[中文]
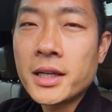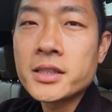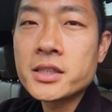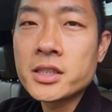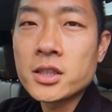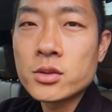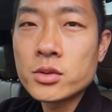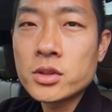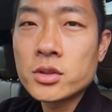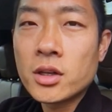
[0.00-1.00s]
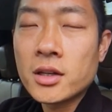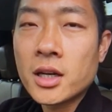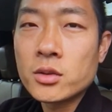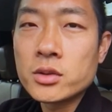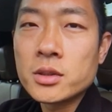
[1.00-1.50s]
这些东西都要考虑，
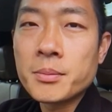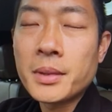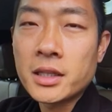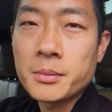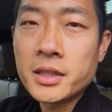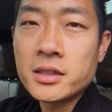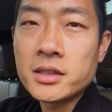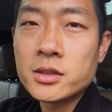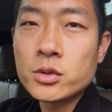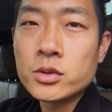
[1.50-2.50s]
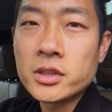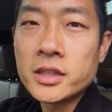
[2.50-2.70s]
怎么把它变得更容易，